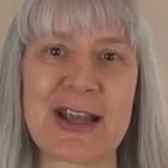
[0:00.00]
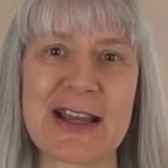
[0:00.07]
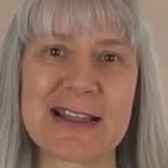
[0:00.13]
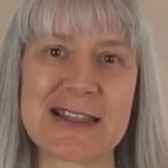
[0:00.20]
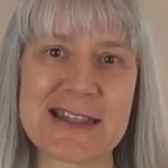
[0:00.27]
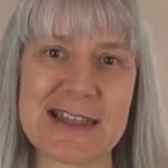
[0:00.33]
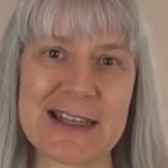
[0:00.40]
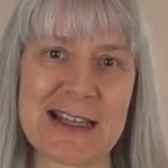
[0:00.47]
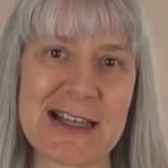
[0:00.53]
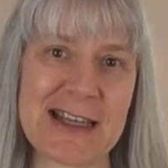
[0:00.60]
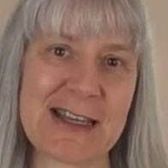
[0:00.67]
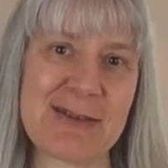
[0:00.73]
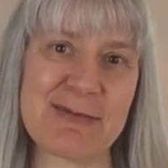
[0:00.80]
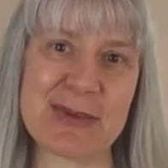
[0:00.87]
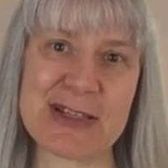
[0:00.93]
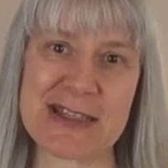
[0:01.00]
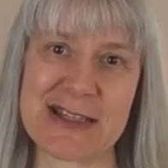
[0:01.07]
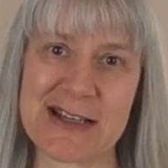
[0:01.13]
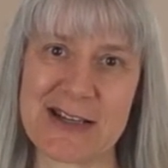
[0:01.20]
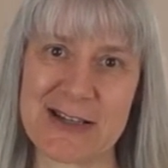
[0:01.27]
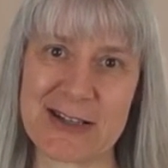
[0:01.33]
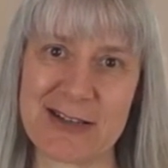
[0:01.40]
ganzheitlichen
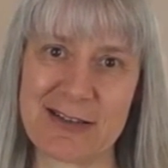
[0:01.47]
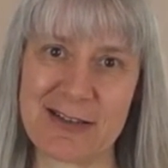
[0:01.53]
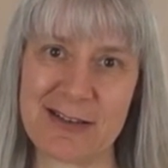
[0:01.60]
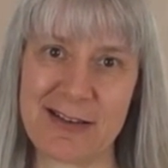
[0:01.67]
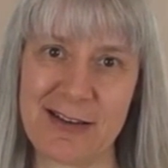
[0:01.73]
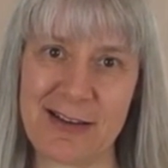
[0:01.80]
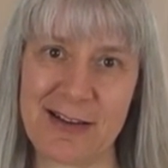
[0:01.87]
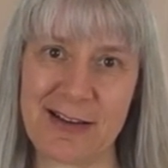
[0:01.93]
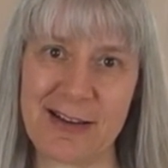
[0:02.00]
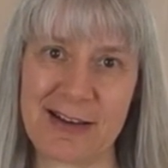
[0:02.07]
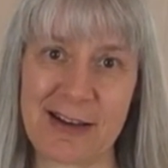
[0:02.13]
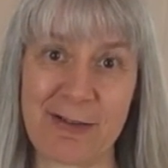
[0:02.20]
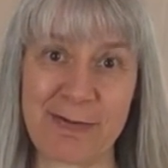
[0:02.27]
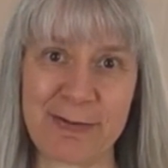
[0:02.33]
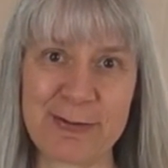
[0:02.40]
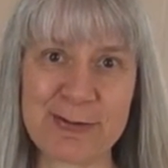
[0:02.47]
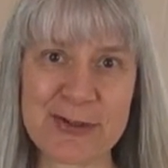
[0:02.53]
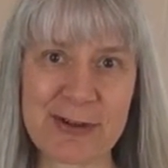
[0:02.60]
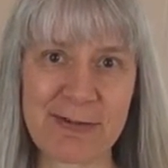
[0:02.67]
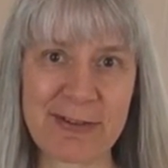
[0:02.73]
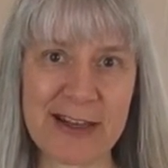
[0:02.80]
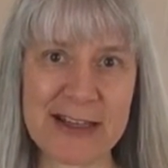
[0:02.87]
Massage, der
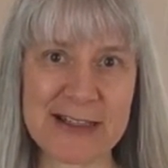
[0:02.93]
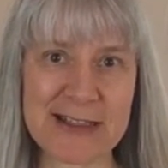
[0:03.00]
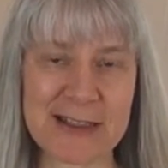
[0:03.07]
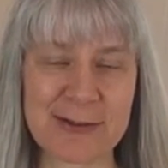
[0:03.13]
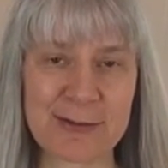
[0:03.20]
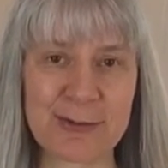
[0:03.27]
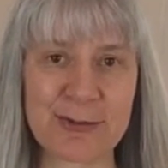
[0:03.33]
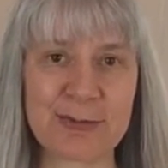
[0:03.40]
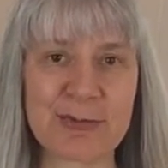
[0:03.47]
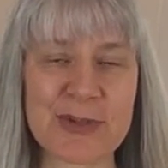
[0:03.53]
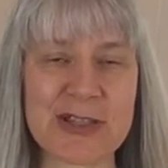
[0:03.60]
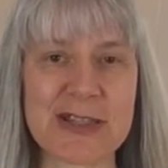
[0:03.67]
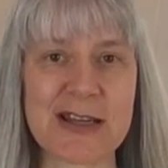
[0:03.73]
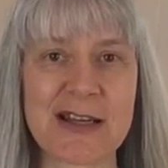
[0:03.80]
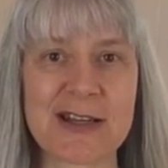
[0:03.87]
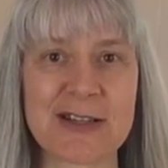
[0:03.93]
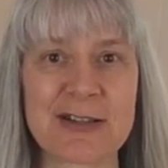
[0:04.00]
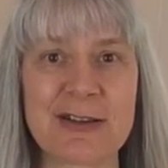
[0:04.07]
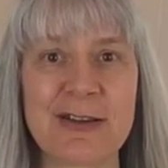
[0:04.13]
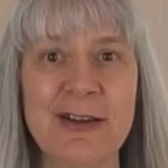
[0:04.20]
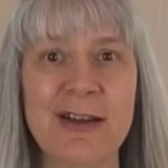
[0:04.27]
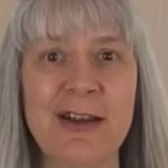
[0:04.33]

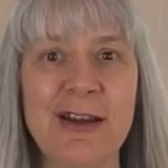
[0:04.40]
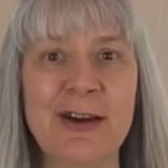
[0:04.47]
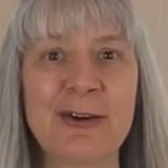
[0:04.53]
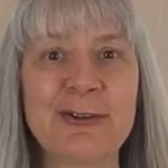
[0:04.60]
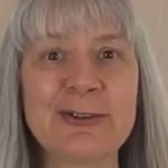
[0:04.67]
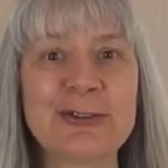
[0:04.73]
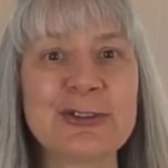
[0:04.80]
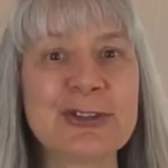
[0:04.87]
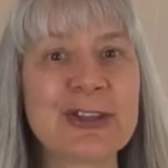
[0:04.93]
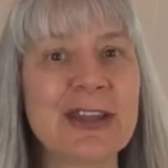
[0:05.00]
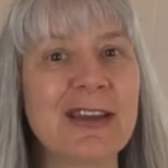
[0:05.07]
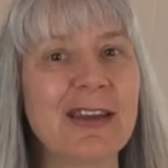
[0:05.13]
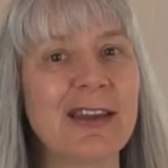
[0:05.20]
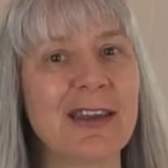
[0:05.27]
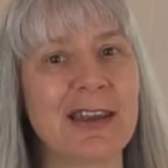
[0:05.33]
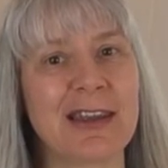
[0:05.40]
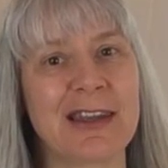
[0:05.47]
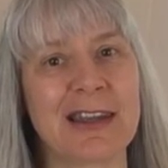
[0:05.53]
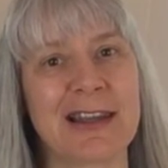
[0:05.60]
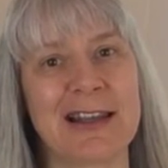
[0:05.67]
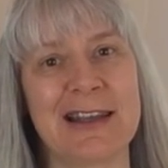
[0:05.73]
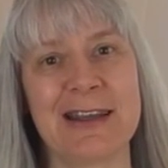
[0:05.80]
Fußreflexzonenmassage und
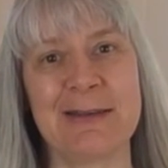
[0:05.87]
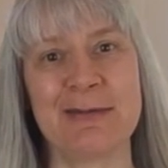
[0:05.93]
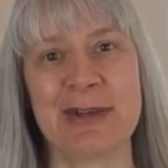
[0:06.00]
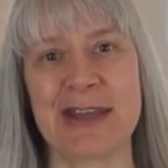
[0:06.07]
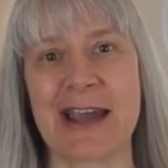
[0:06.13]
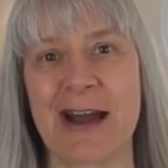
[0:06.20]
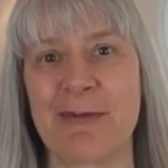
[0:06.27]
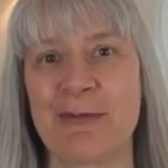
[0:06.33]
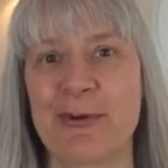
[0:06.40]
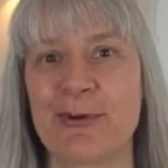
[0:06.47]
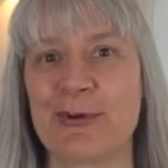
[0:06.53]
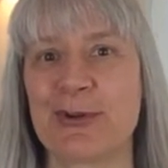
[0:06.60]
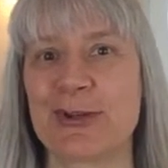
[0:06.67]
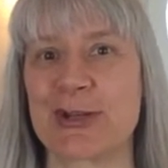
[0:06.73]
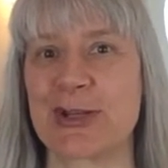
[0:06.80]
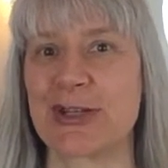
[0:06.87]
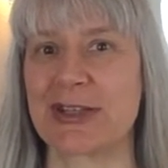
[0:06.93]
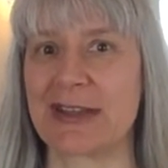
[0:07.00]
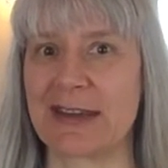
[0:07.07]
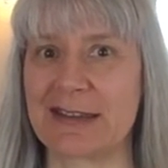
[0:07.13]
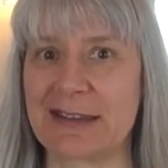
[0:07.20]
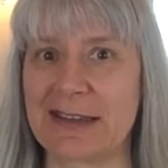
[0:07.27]
ich liebe die harmonischen
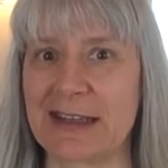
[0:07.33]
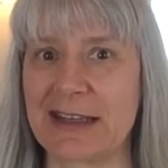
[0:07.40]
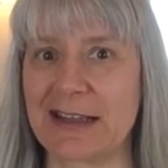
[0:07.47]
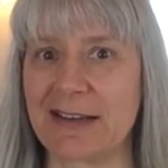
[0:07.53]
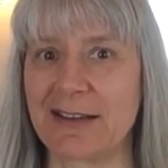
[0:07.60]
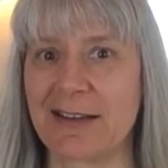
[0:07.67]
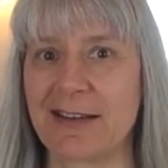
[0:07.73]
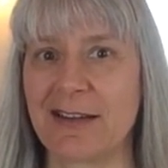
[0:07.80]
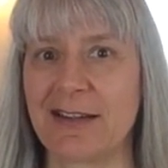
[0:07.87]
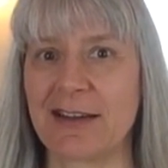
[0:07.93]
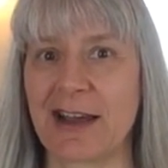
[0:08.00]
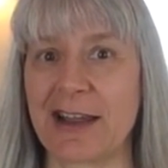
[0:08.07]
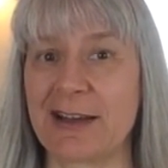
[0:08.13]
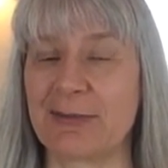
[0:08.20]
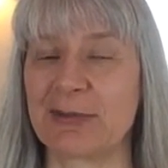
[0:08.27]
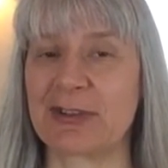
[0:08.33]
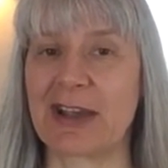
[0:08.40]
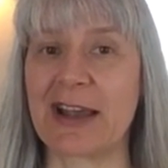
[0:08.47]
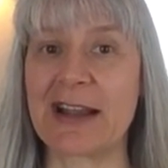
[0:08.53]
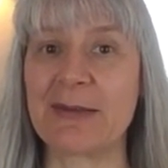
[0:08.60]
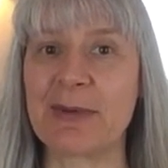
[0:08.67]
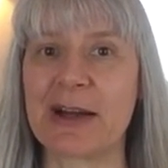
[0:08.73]
Techniken, einem
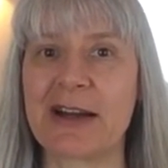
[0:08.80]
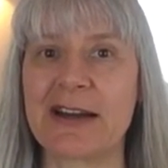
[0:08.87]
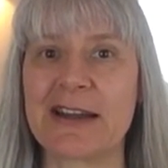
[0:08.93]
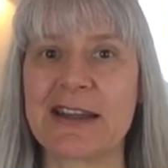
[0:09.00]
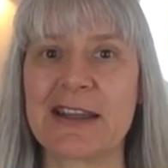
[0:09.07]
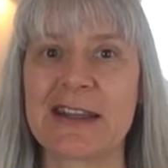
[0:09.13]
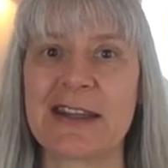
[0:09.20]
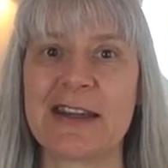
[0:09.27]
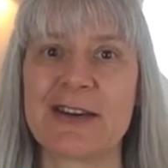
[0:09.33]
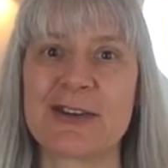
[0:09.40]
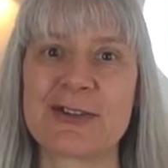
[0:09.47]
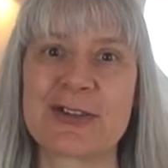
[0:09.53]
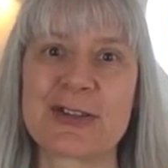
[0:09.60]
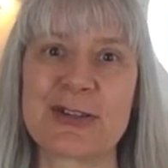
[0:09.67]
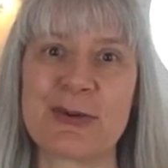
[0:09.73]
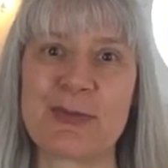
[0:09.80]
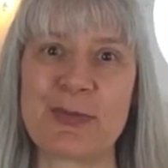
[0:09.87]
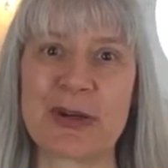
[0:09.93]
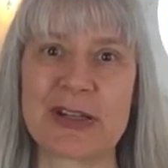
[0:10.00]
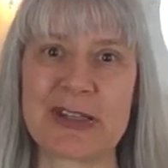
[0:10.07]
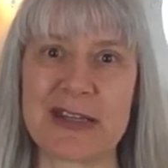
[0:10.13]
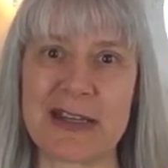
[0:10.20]
Teilbereich der
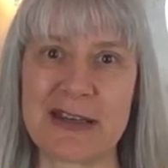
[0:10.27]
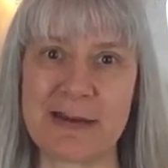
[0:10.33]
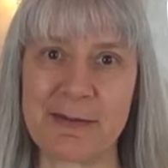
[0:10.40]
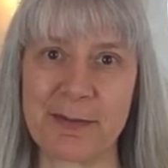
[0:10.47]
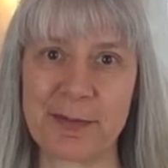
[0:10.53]
Osteopathie.